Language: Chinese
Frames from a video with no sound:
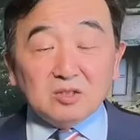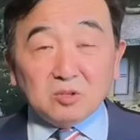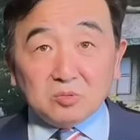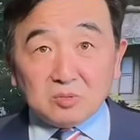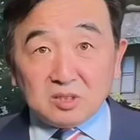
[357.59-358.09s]

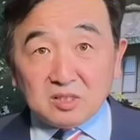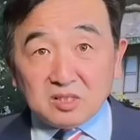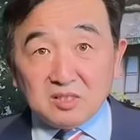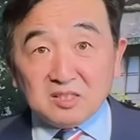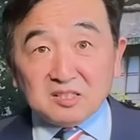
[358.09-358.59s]
就
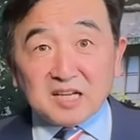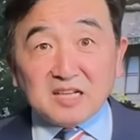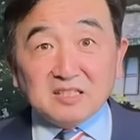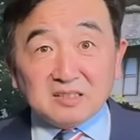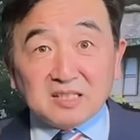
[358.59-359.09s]
使得
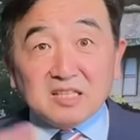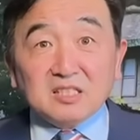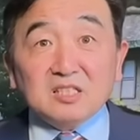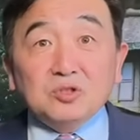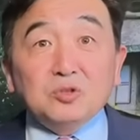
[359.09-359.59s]
战争在
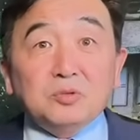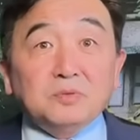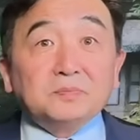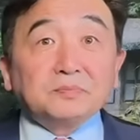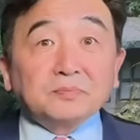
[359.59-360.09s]
持续。
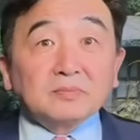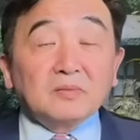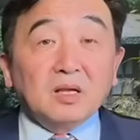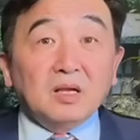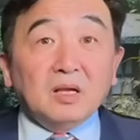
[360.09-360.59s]

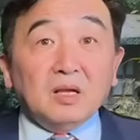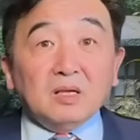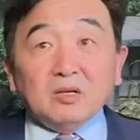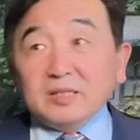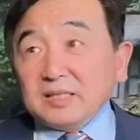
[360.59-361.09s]

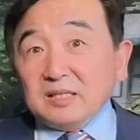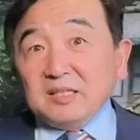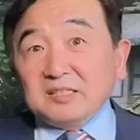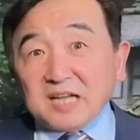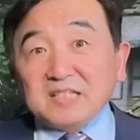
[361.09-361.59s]
所以这
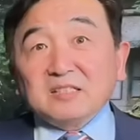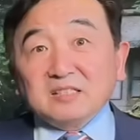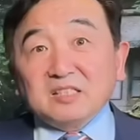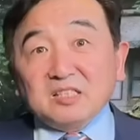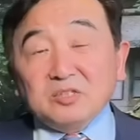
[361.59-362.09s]
而战争
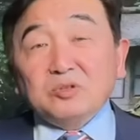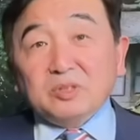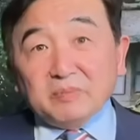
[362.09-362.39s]
的持续的